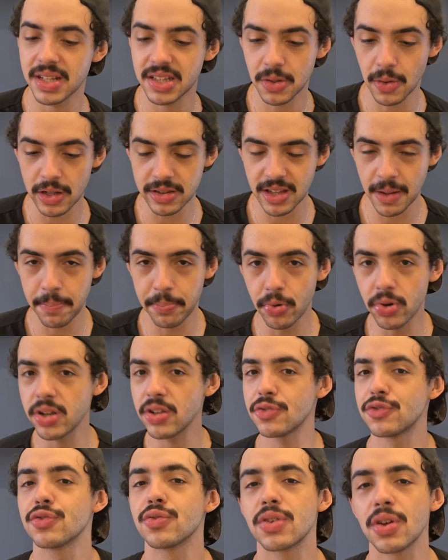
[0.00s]
Então é até por
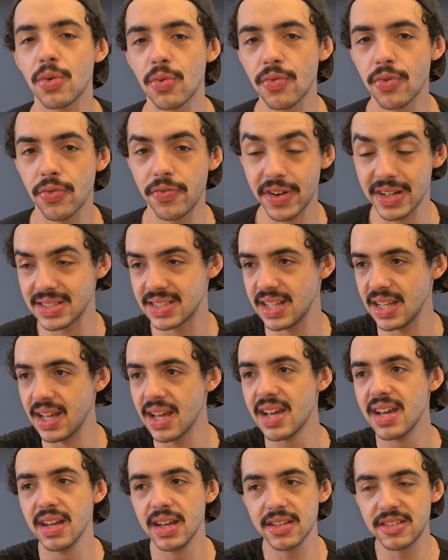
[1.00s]
isso que eu vou
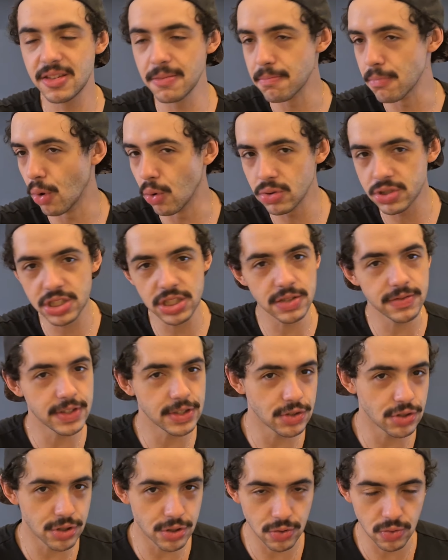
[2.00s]
fazer esse monte de
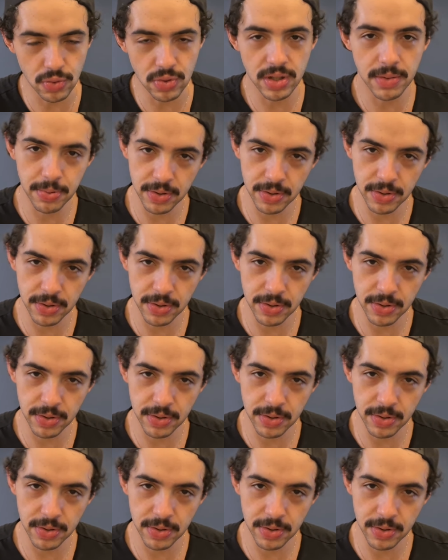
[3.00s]
vídeo de Duna,